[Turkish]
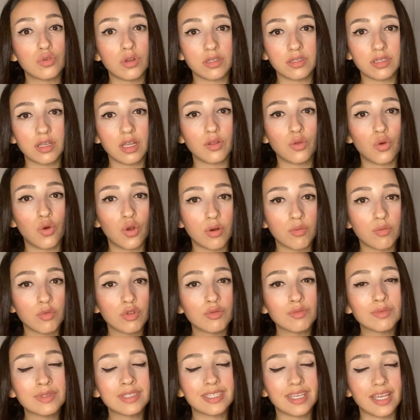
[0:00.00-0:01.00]
üreten
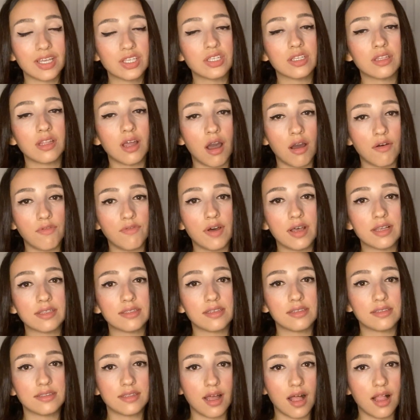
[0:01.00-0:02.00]
hormonumuz gece daha
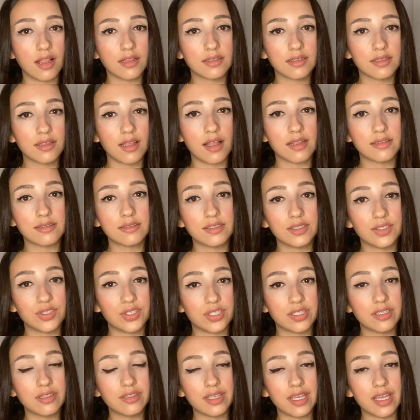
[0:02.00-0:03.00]
fazla salgılan salgılandığı
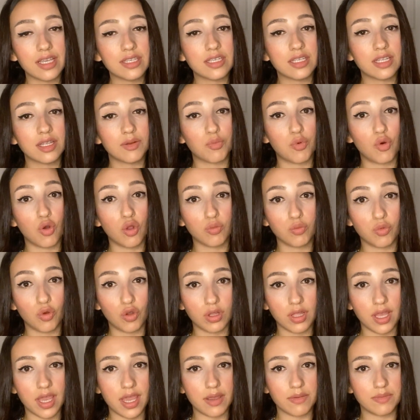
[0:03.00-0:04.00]
için gece de bol
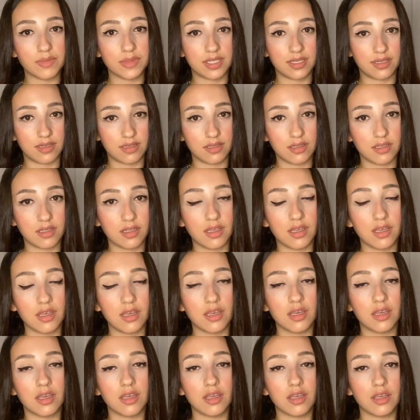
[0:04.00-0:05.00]
bol emzirin
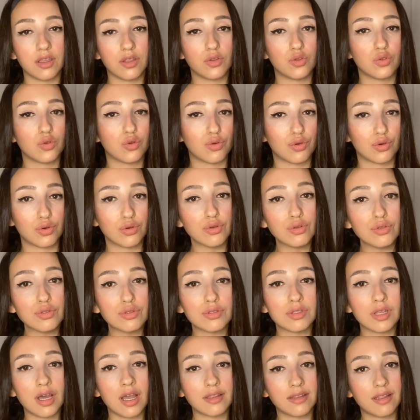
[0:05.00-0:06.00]
e,
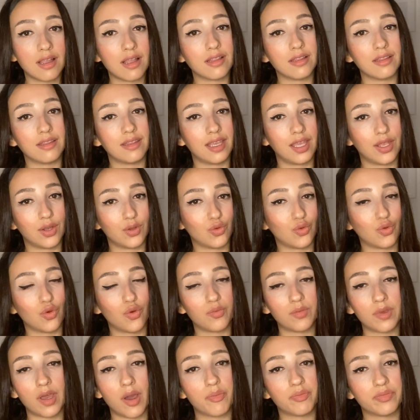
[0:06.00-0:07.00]
diyoruz. Zaten yeni
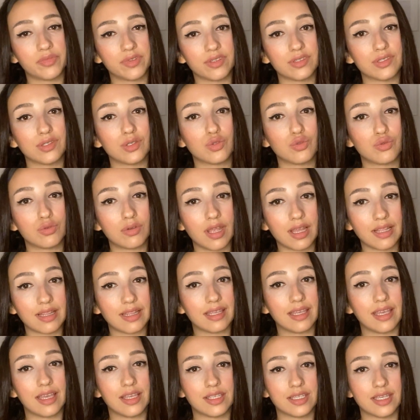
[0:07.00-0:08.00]
doğum yaptığınızda
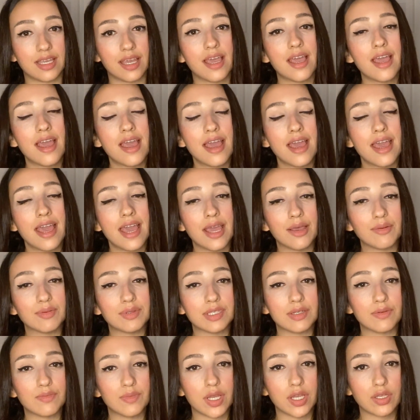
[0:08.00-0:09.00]
sürekli gece
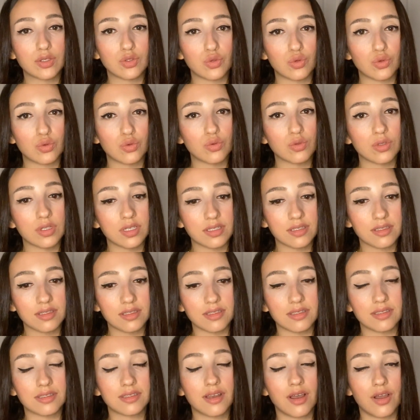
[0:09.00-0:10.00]
emzirmek
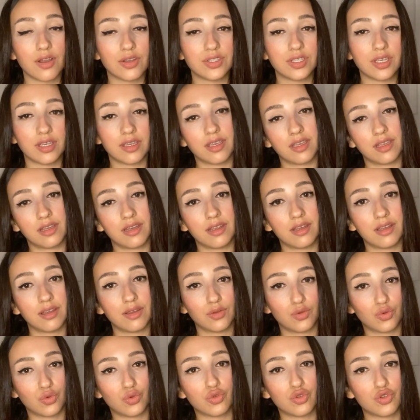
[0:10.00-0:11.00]
zorundasınız. Kan
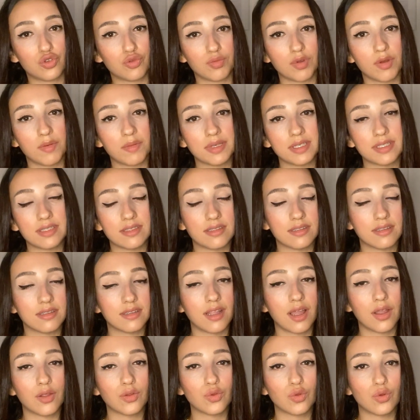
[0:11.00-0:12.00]
şekeri
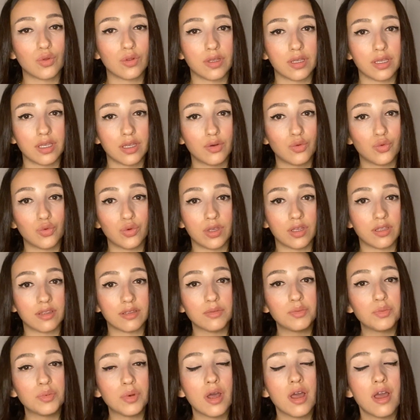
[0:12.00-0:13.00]
düşmemesinden dolayı
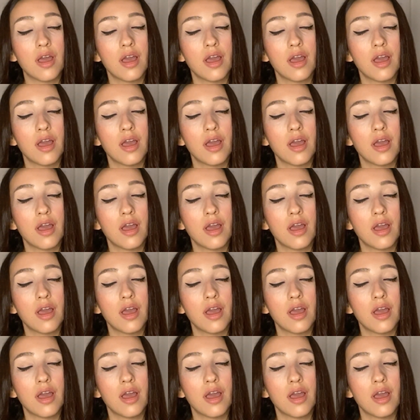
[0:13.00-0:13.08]
uyanıp.